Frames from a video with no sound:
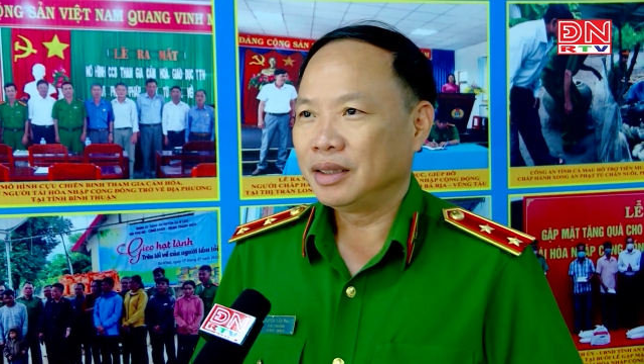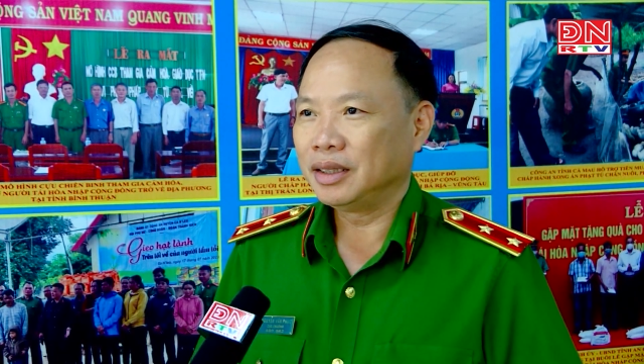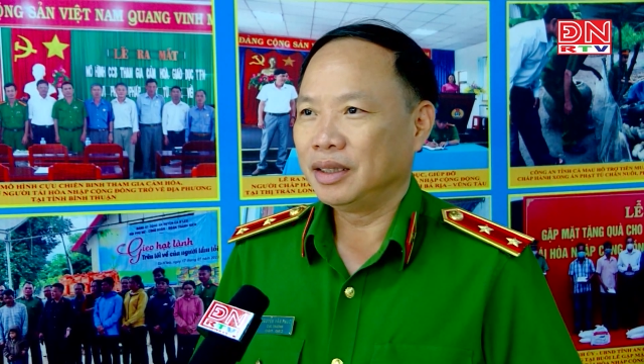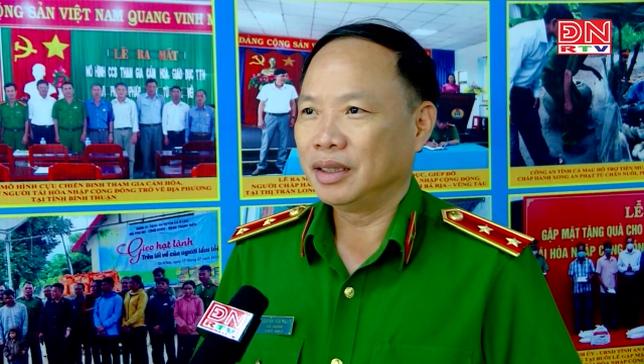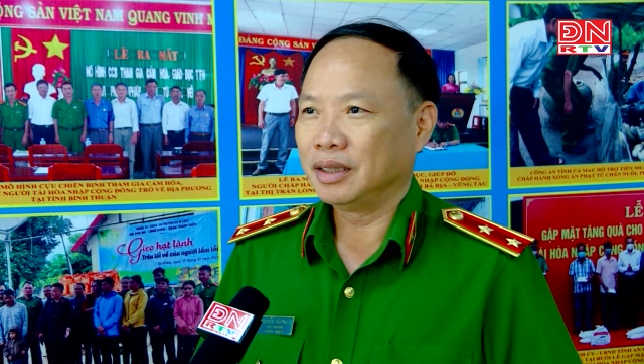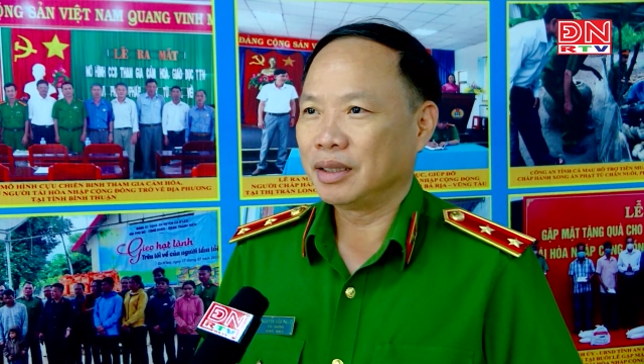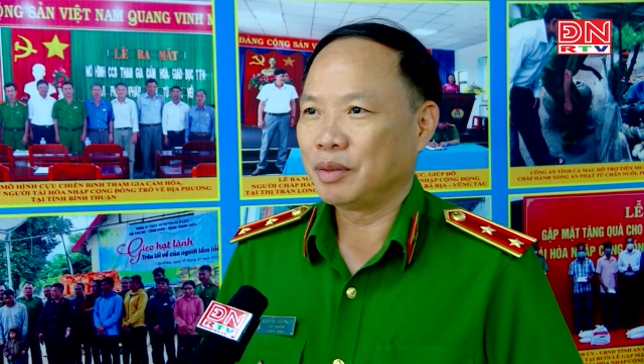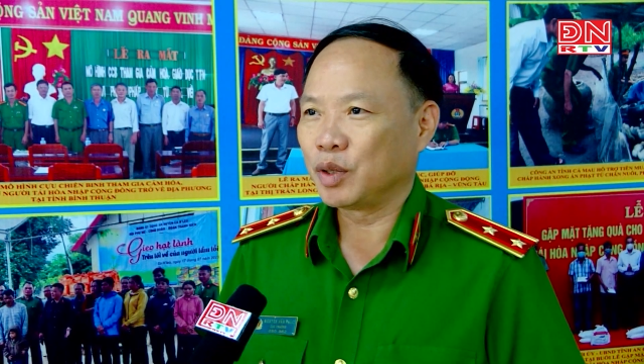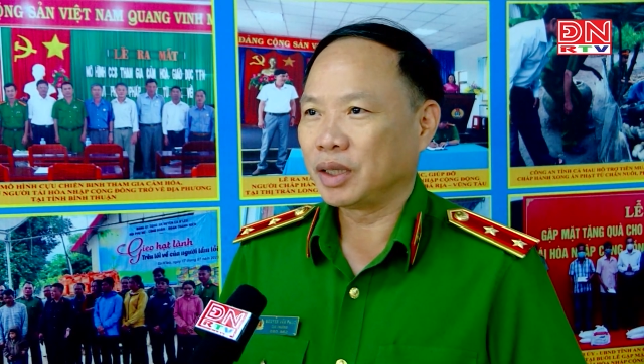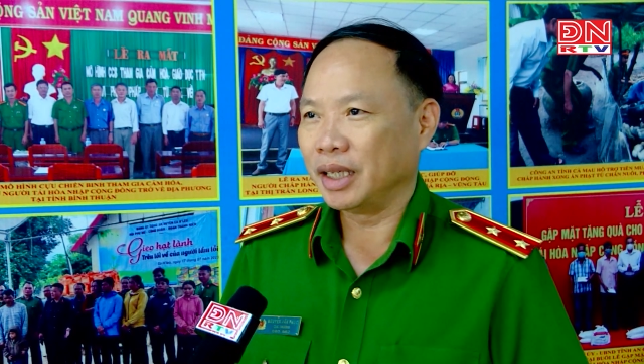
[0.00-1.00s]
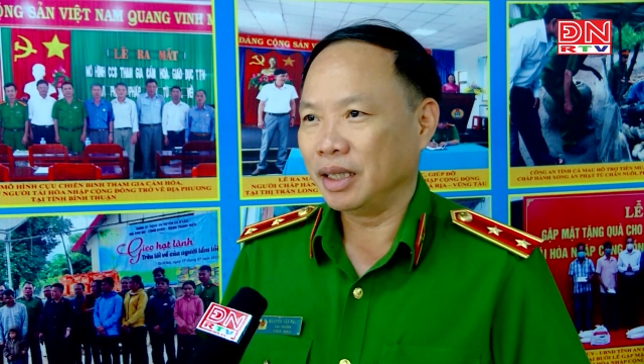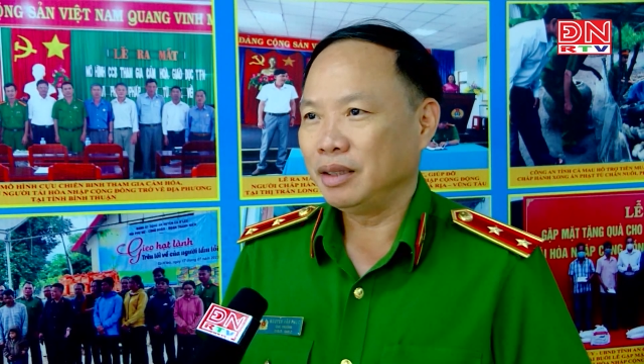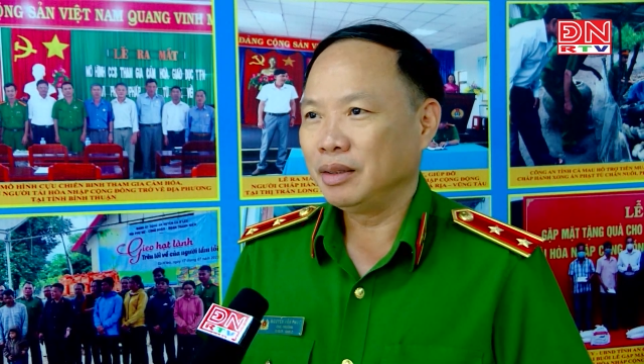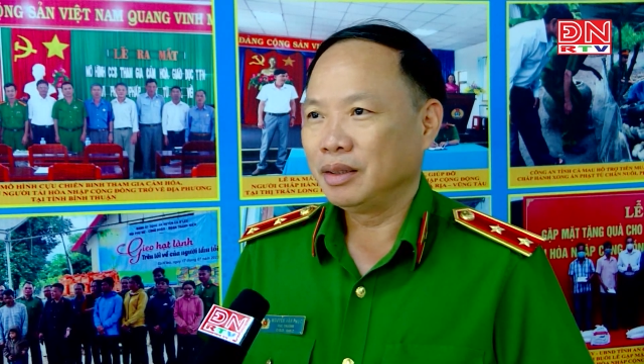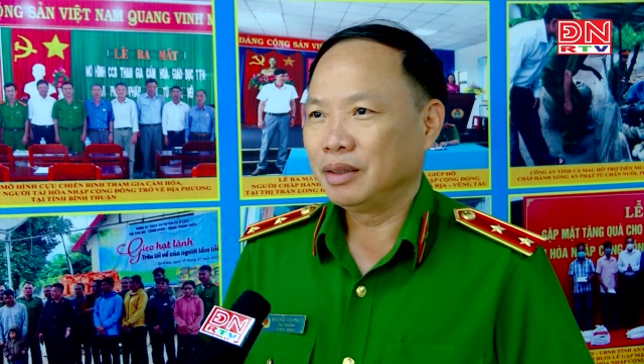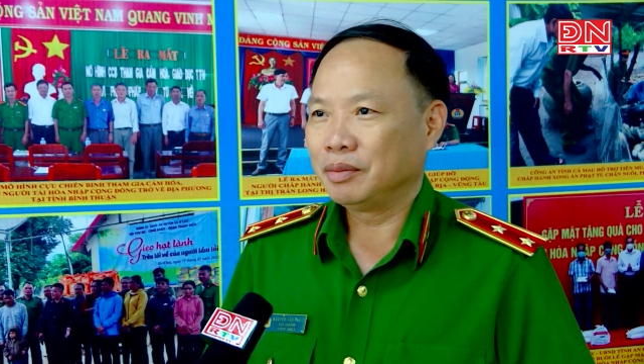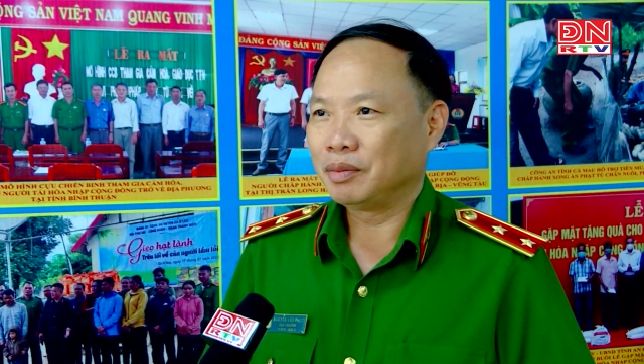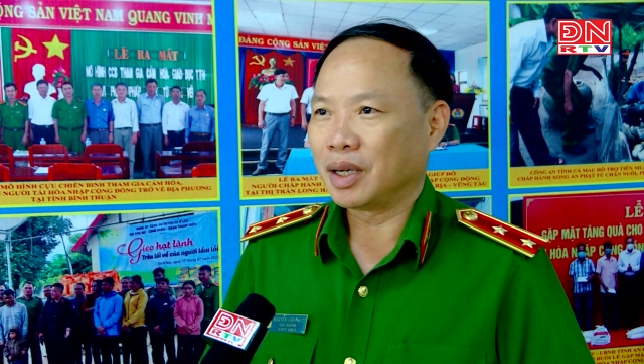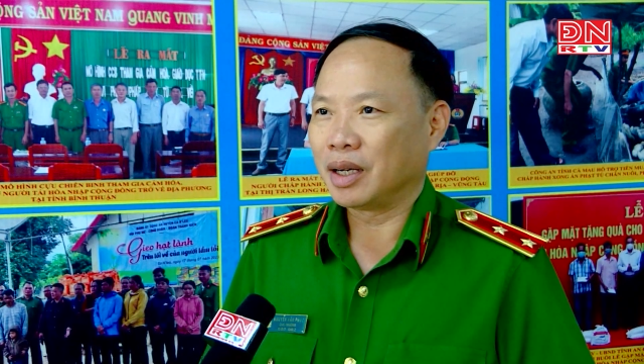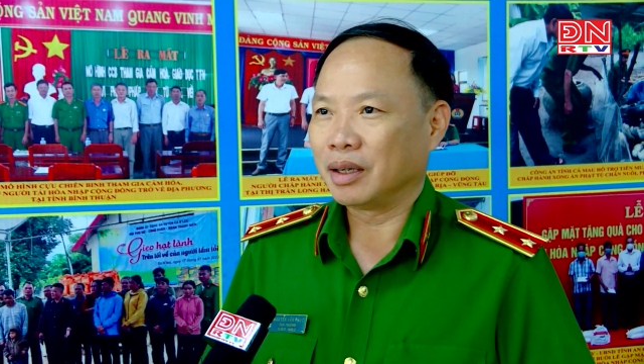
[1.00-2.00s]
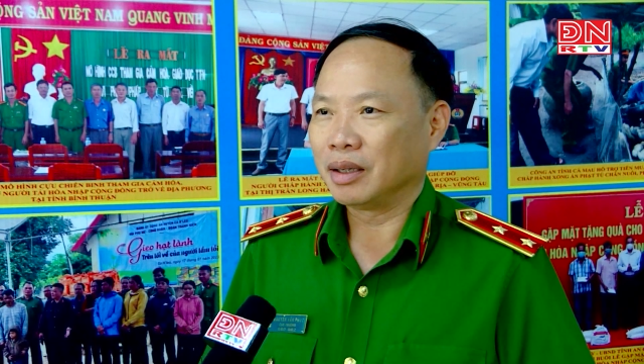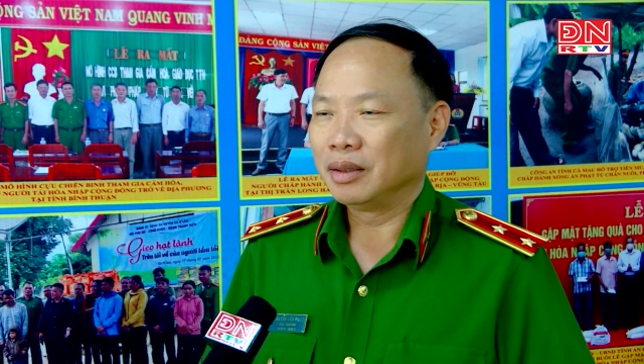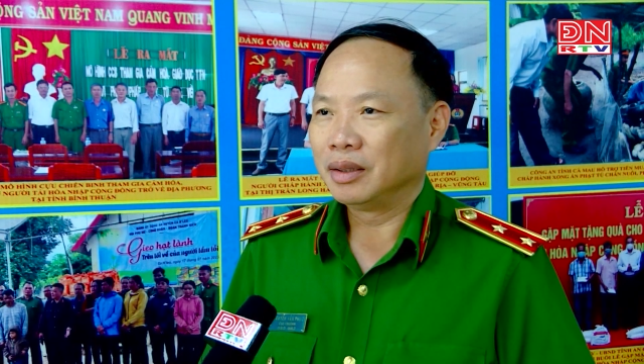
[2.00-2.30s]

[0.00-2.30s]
thì là một tỉnh mà